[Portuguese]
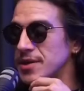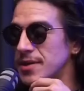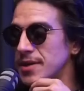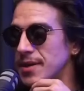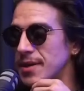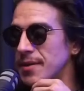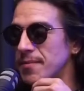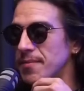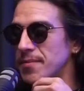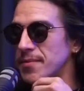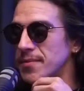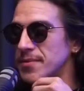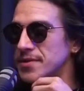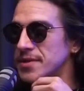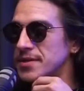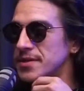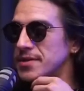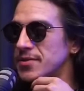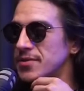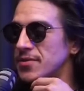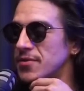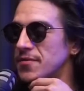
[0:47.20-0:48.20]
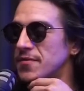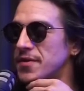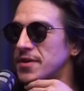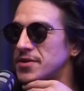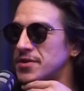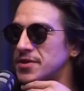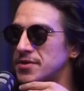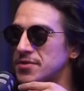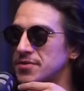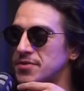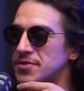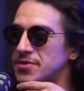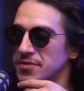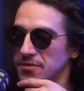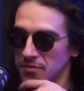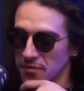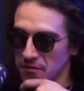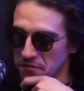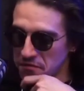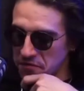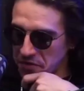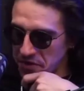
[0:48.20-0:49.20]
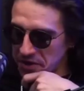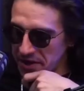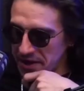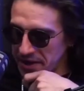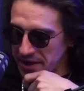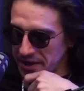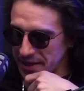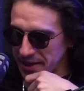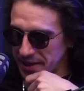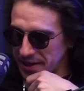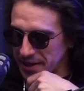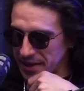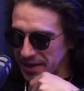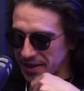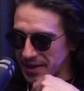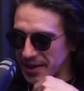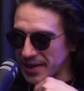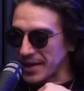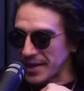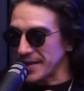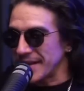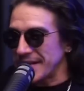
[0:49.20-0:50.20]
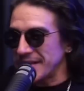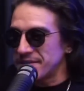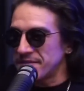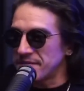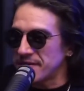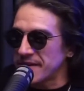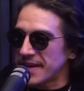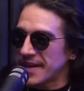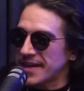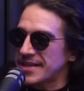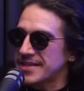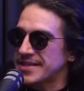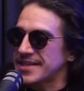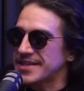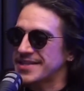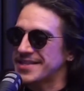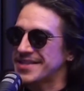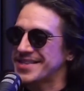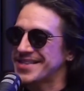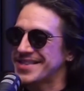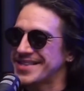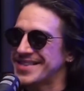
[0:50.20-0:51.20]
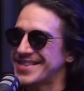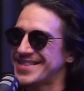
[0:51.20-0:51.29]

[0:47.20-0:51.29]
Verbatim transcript: é, para os introvertidos não foi tanta diferença assim, é, né?